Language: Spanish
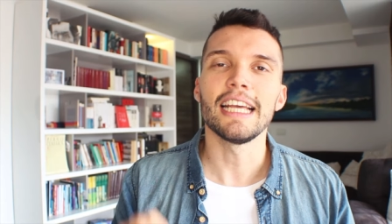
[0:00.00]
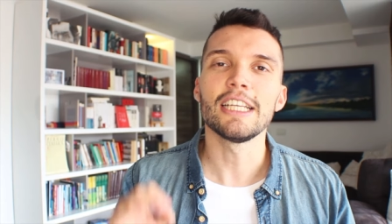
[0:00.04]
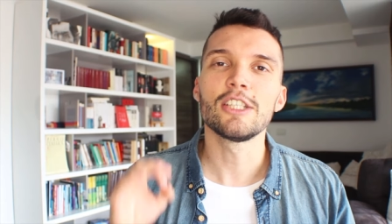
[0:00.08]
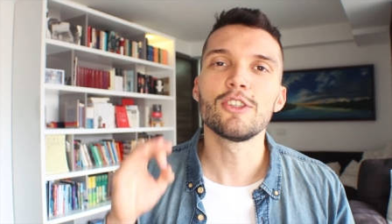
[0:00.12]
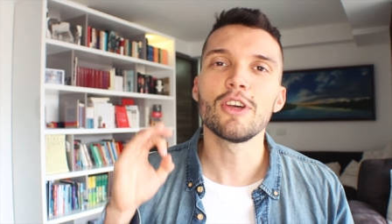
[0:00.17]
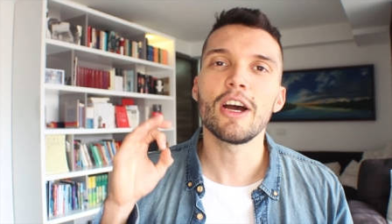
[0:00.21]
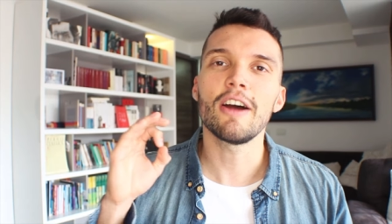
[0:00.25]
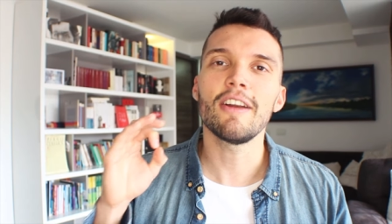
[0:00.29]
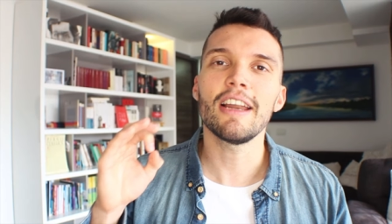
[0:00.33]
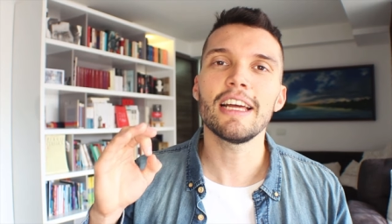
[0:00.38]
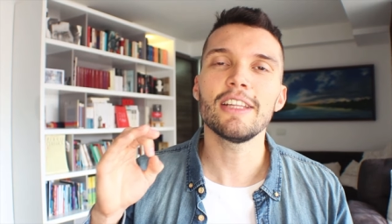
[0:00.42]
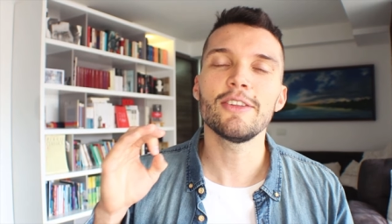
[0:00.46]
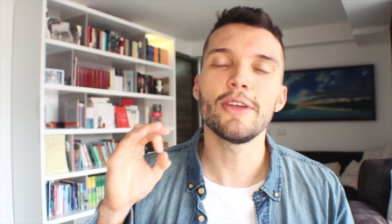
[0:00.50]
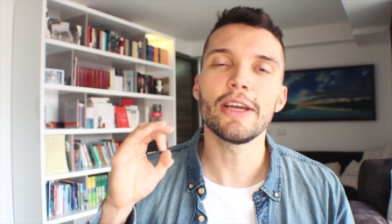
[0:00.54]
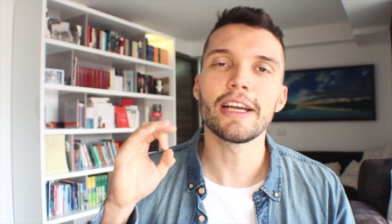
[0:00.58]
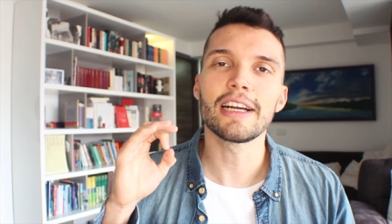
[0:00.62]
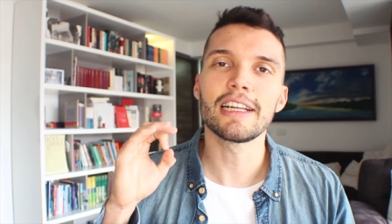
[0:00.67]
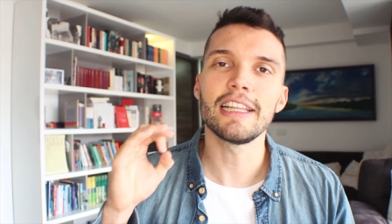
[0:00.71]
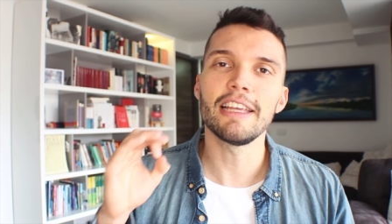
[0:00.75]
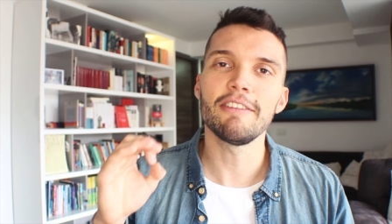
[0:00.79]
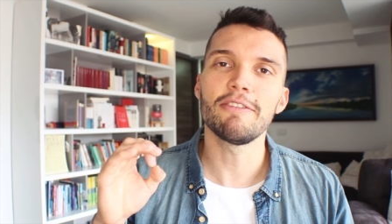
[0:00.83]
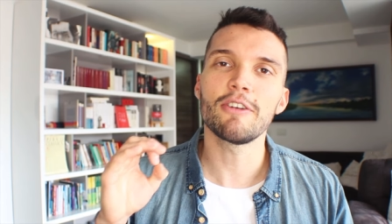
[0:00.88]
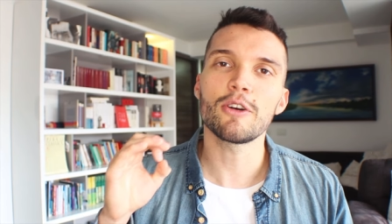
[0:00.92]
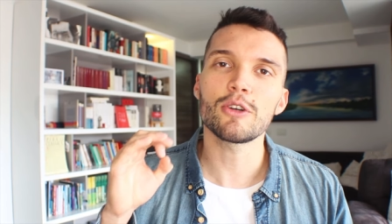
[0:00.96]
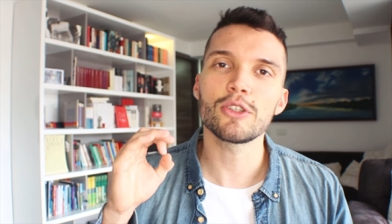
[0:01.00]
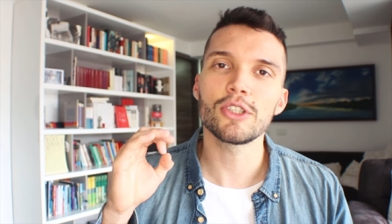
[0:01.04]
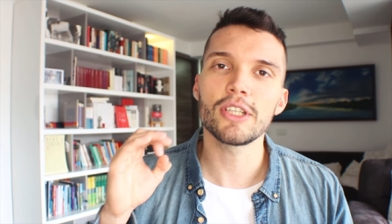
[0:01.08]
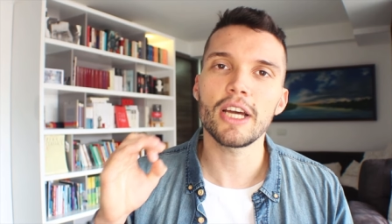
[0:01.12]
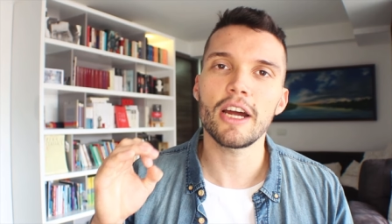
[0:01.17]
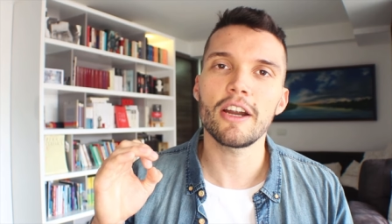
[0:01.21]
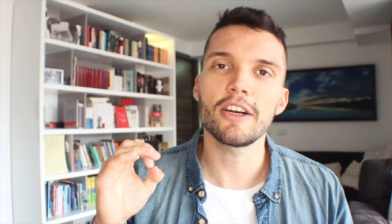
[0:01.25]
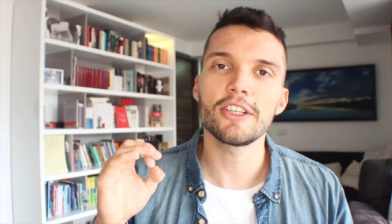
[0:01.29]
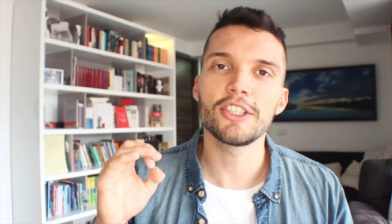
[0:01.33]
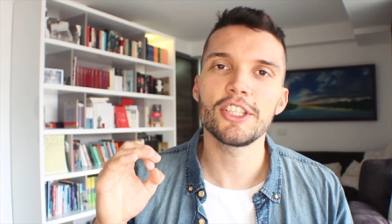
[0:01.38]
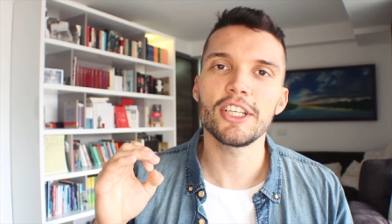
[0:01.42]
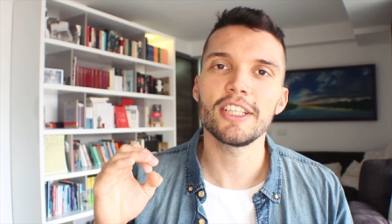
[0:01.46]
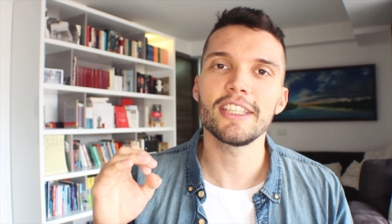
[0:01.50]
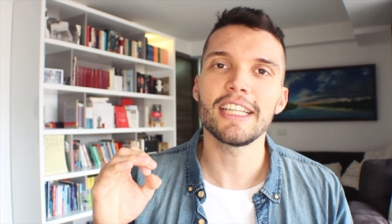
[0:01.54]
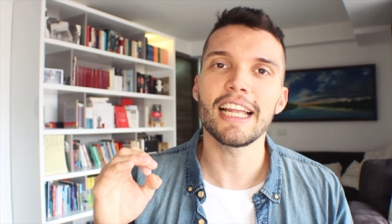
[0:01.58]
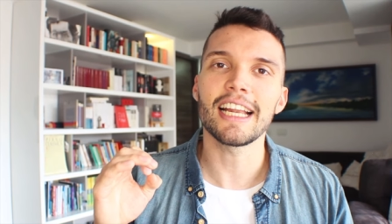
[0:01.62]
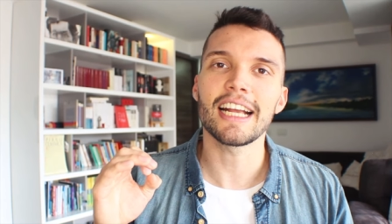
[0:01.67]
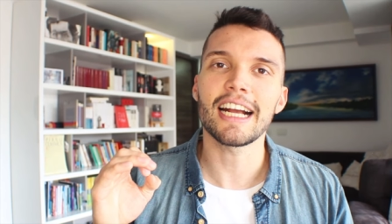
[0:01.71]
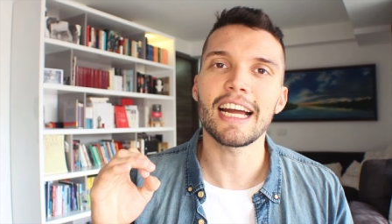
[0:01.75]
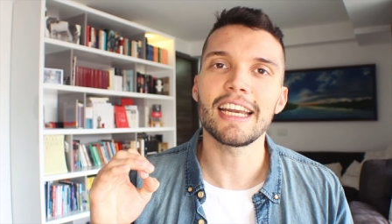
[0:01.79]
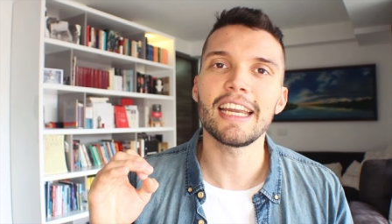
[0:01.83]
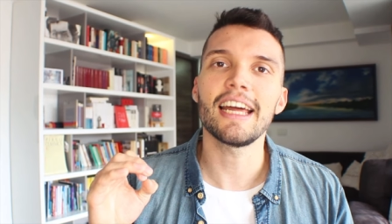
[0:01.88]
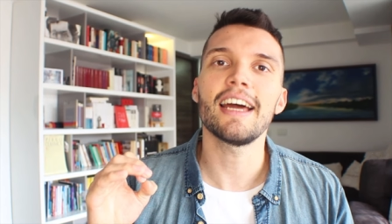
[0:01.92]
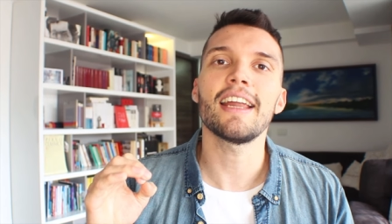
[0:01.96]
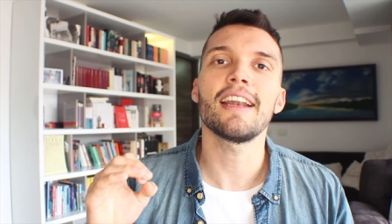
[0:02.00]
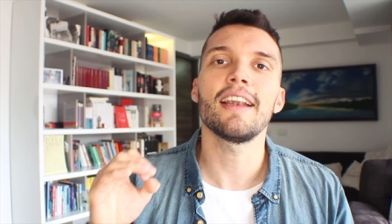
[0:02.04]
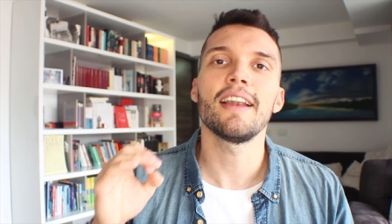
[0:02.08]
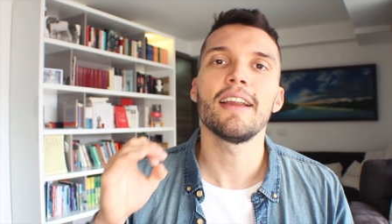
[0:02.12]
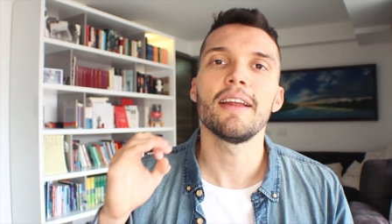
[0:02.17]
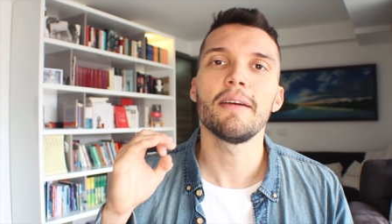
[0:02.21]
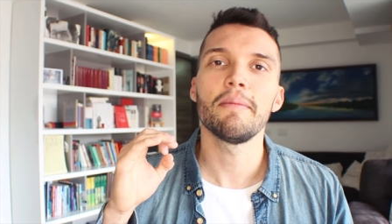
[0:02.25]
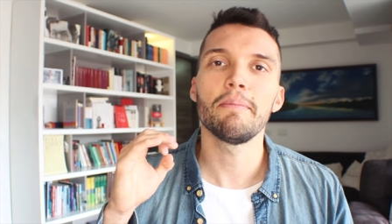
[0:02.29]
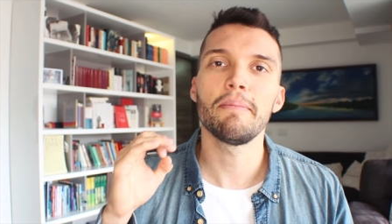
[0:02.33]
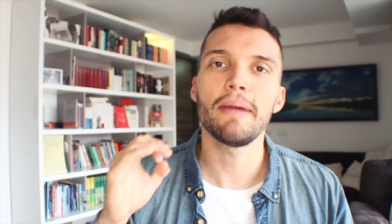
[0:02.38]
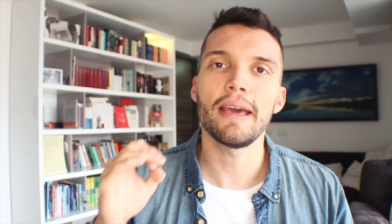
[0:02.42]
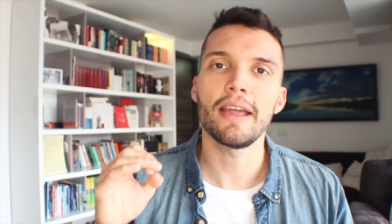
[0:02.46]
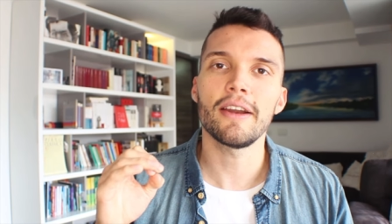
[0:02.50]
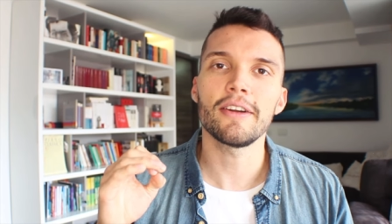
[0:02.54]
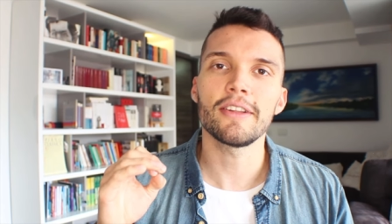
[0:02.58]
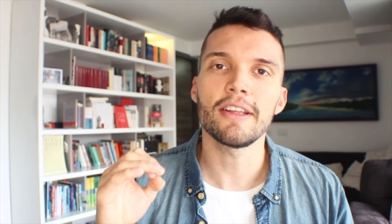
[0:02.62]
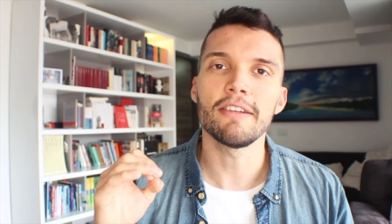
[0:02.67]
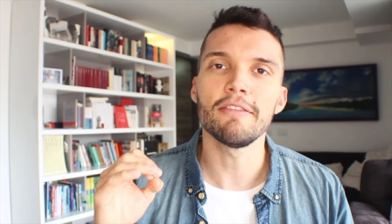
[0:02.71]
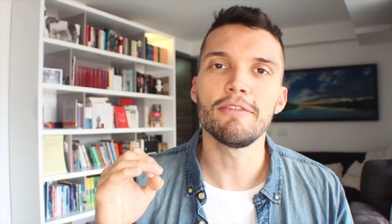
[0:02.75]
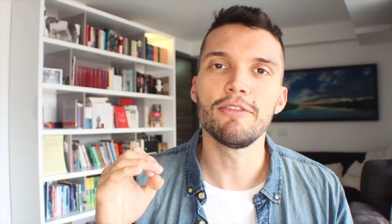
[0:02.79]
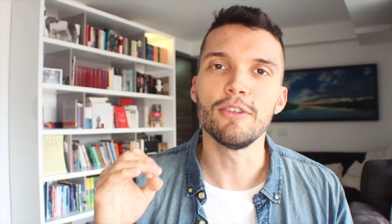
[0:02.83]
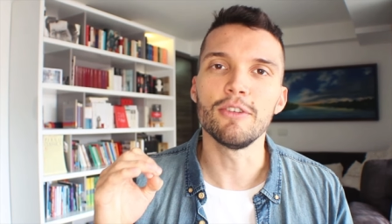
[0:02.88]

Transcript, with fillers: Estoy hablando de Clifford Sargent del canal Better Than